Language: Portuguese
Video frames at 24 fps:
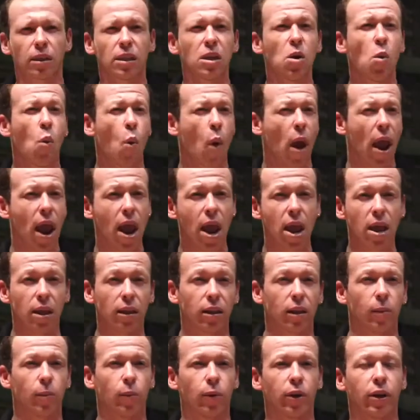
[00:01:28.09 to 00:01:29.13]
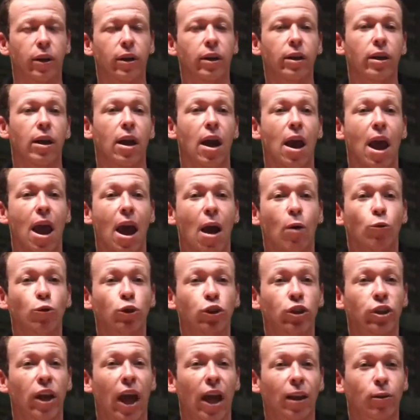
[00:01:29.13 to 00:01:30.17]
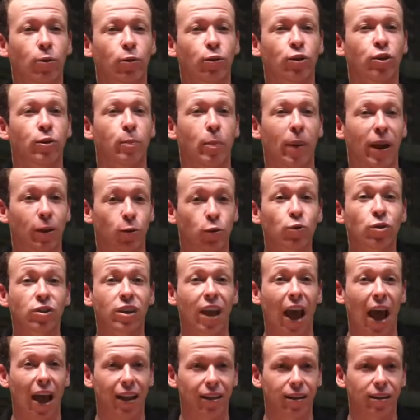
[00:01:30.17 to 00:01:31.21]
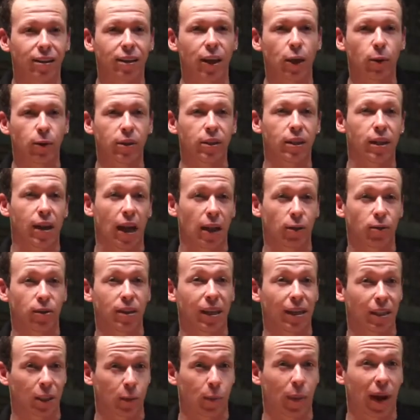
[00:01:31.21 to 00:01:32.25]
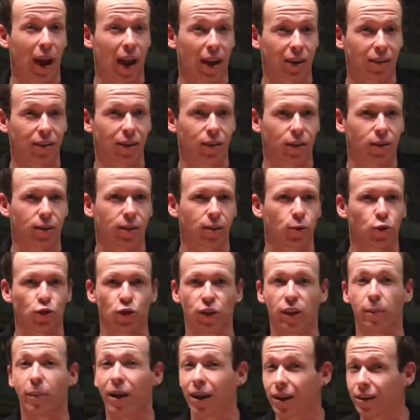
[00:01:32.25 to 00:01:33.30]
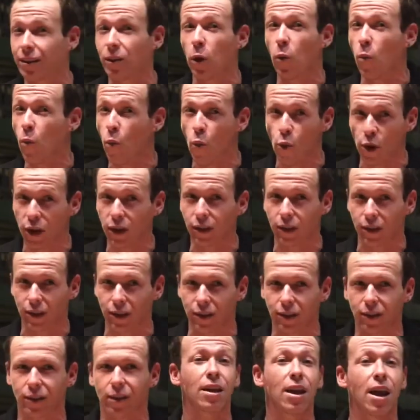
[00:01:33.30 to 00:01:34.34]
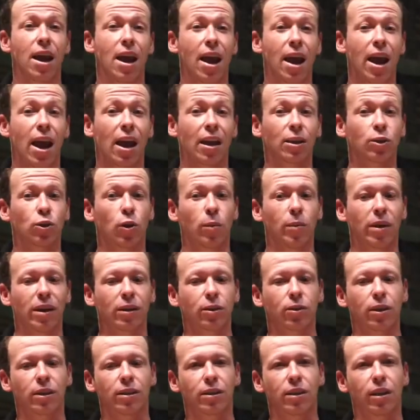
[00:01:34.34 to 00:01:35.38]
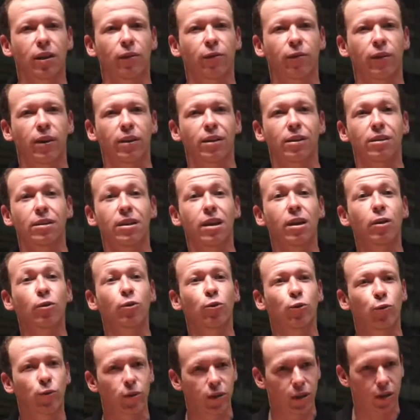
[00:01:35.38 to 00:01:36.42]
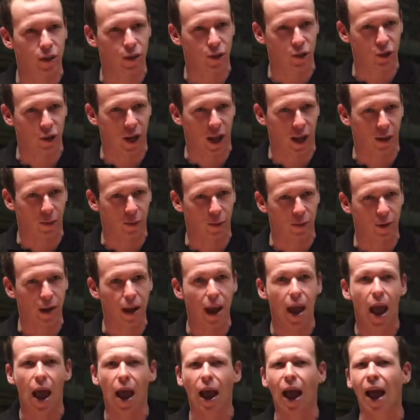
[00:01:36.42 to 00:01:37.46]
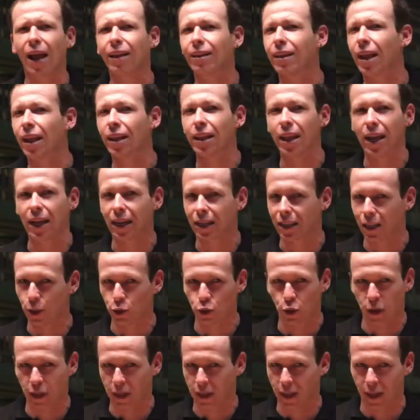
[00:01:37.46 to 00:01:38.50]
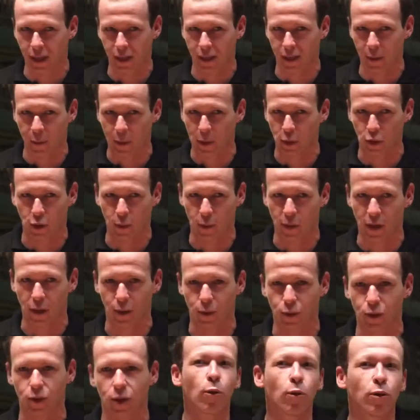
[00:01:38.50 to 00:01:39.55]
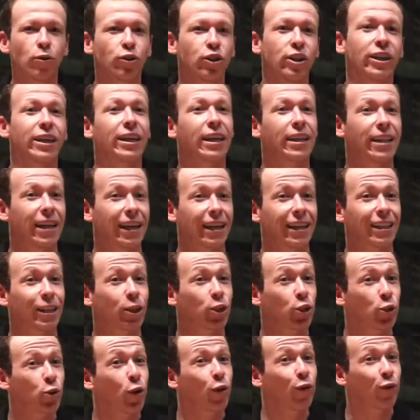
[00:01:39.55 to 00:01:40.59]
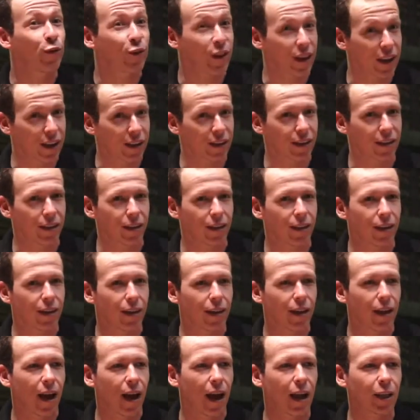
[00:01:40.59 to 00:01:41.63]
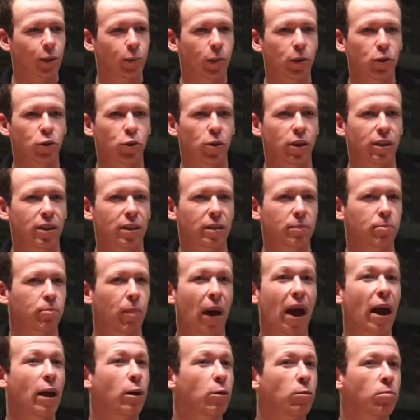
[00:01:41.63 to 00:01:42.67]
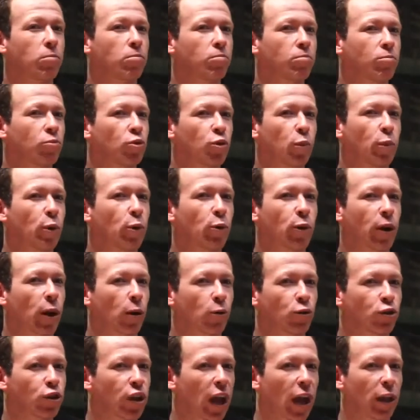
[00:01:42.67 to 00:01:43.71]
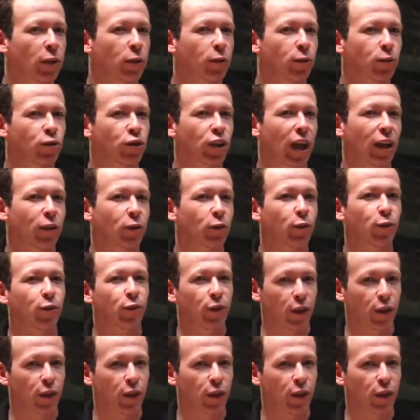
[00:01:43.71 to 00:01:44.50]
50, por aí, os teatros de patuscadas, que eram encenados nas praças de São João da Barra, que são muitas, elas começam a ser feitas dentro do cine teatro. Até a década de 80, mais ou menos. Quando chega na década de 90, as pessoas param de procurar o teatro e o teatro